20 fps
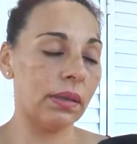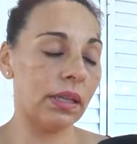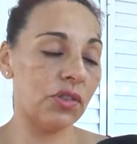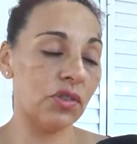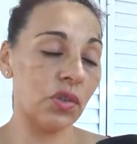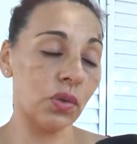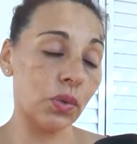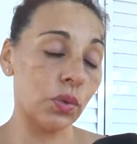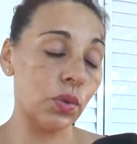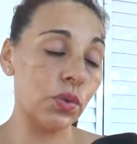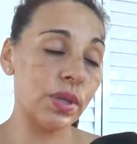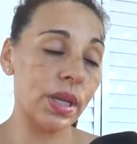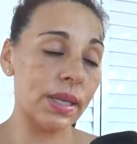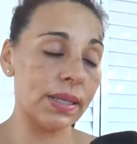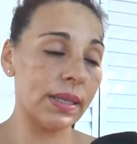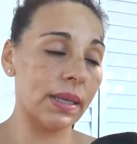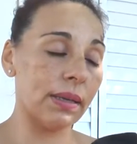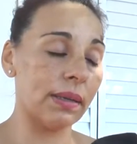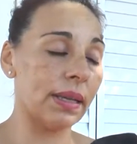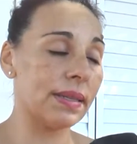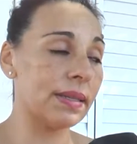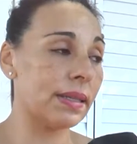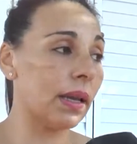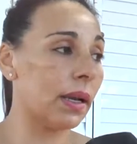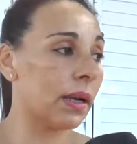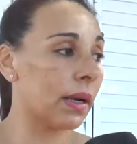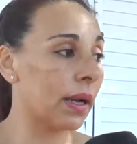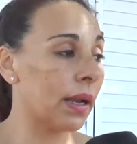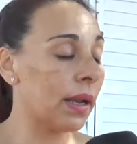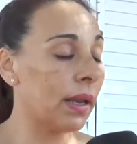Nicho Cruz, allá en la
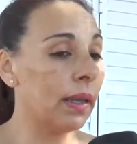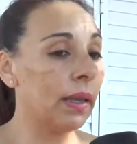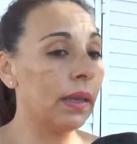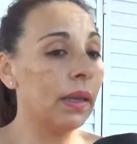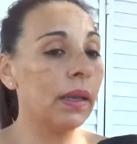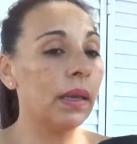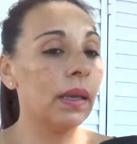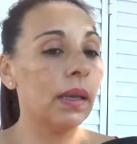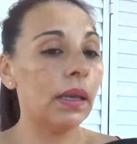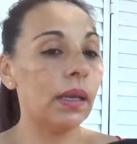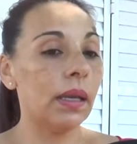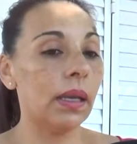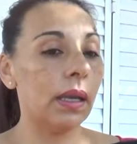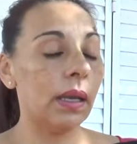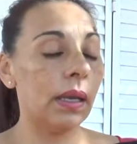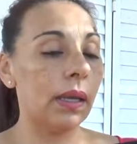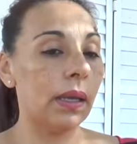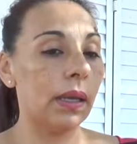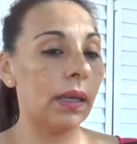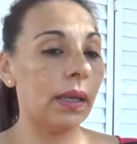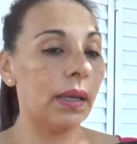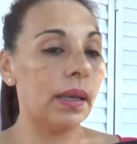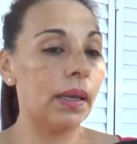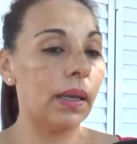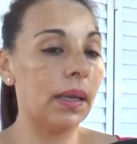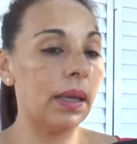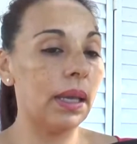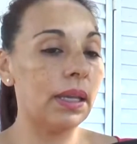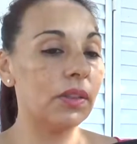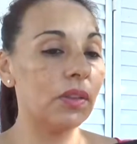sierra.
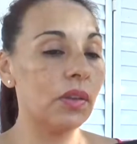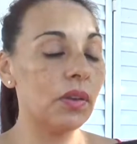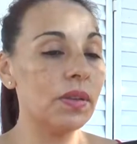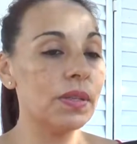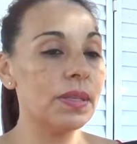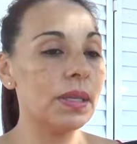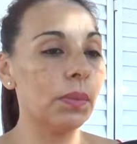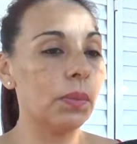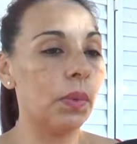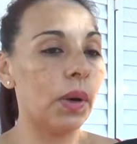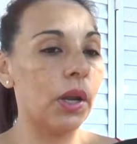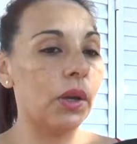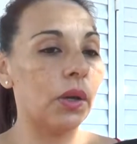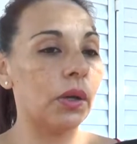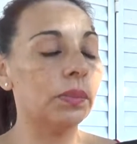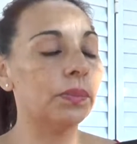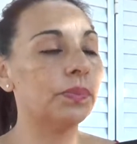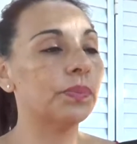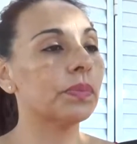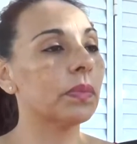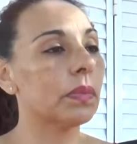Eh, entonces, bueno,